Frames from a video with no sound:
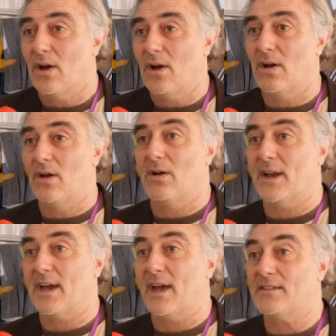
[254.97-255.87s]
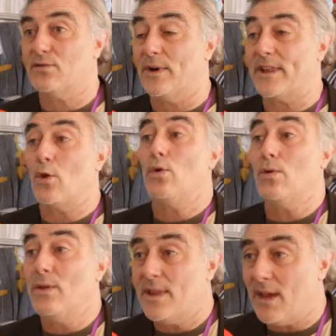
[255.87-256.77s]
Euh, l'agrégation est
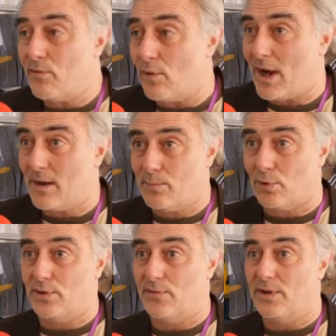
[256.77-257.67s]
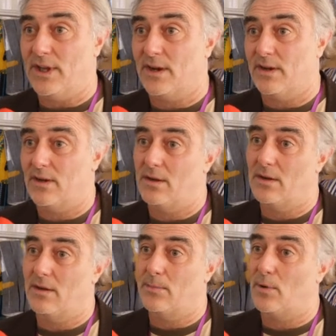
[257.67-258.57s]
une des voies pour devenir euh,